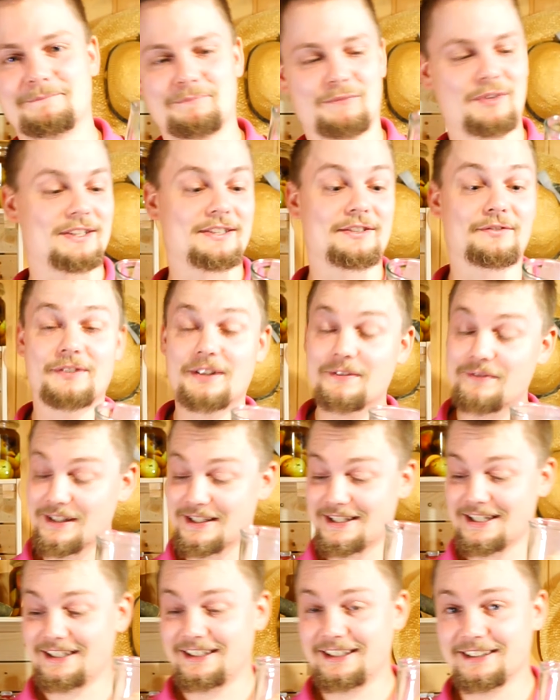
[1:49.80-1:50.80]
Ja, ist auf jeden Fall
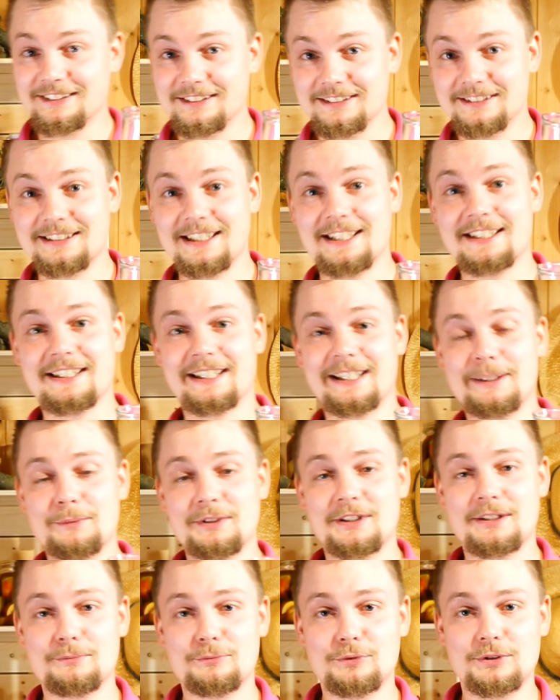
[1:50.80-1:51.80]
sehr lecker, sehr
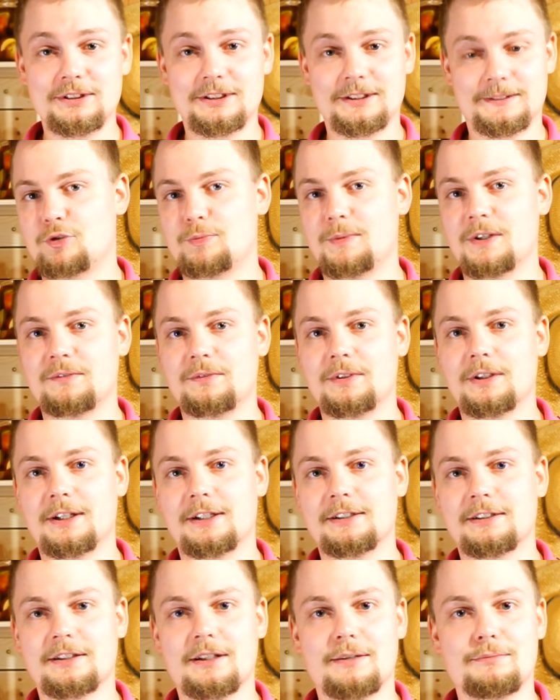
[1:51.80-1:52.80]
cremig im Mund. Schmeckt wie
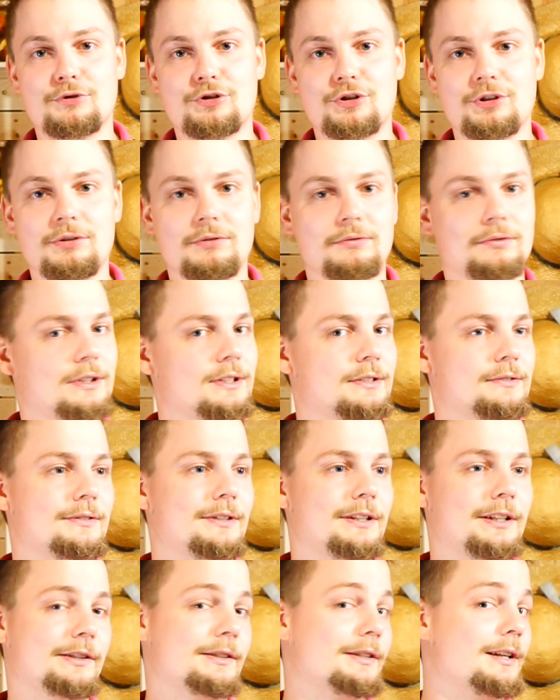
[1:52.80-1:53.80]
kalter Cappuccino. Also
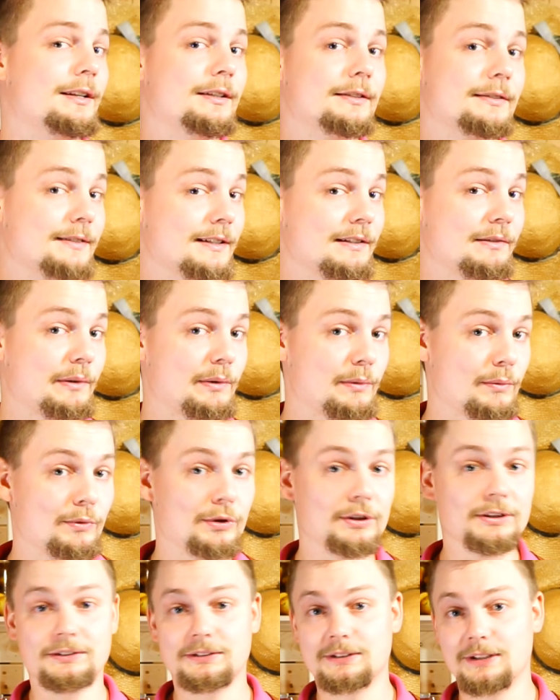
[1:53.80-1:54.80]
eigentlich alles das, was wir
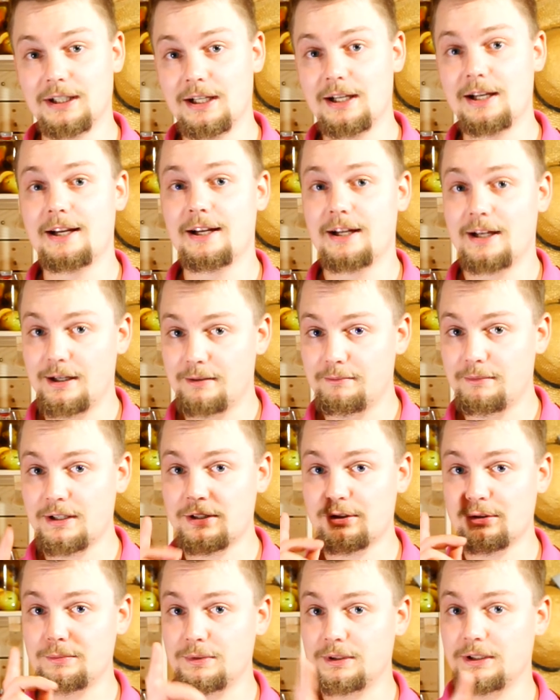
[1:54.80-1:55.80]
wollten.
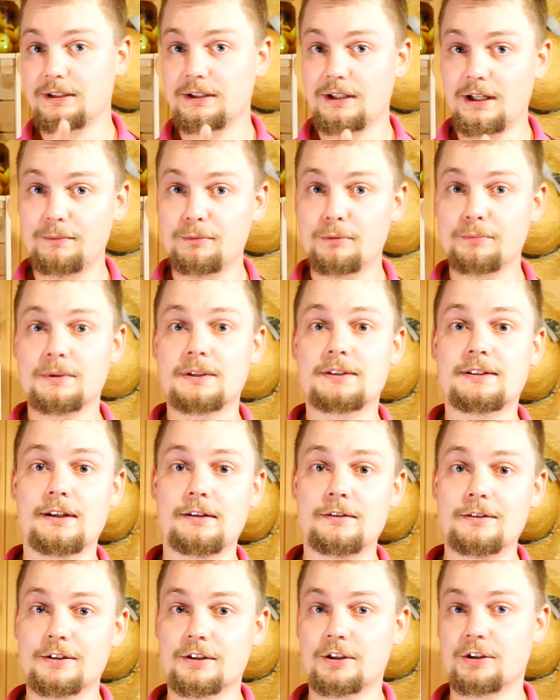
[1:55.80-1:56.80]
Macht es unbedingt nach, probiert es
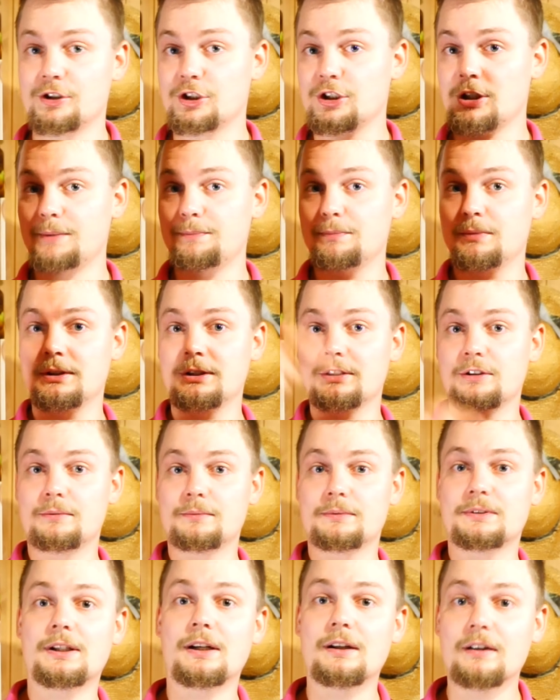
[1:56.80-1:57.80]
aus. Schreibt mir in die
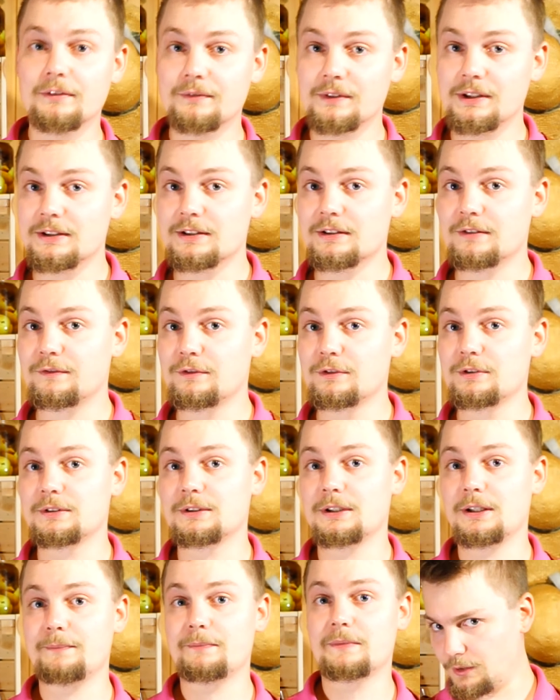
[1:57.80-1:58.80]
Kommentare, wie ihr es
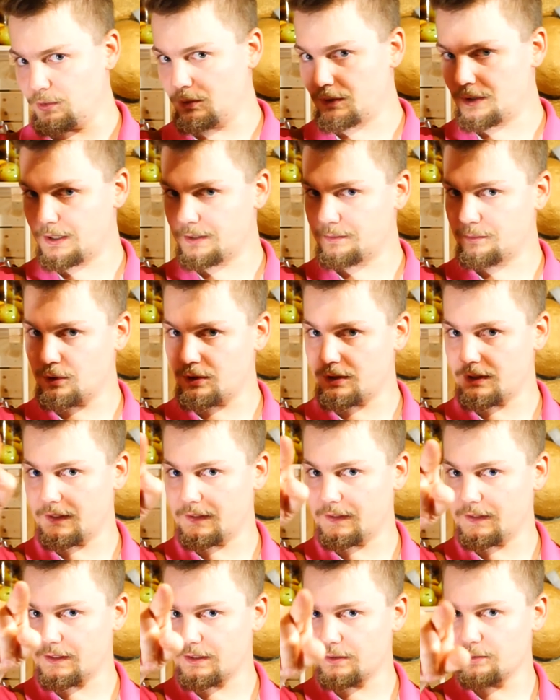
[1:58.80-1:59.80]
gefunden habt. Und dann müsst ihr
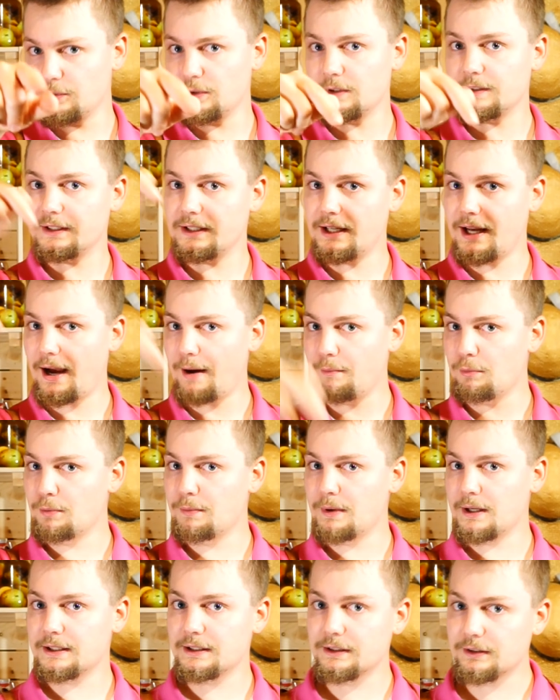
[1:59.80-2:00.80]
eigentlich jetzt nur noch den
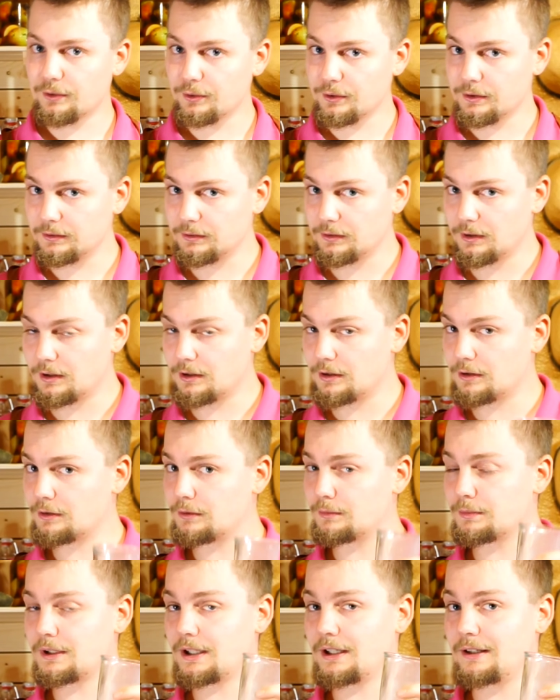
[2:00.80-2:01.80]
Abo-Button drücken,
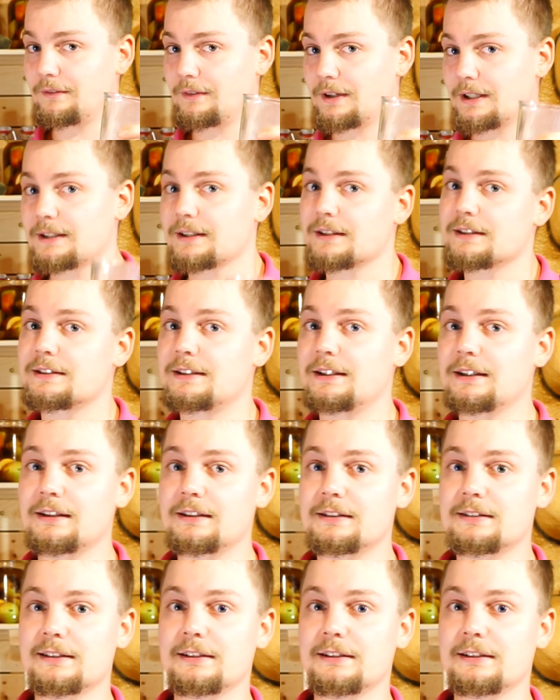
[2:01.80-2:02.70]
um kein weiteres leckeres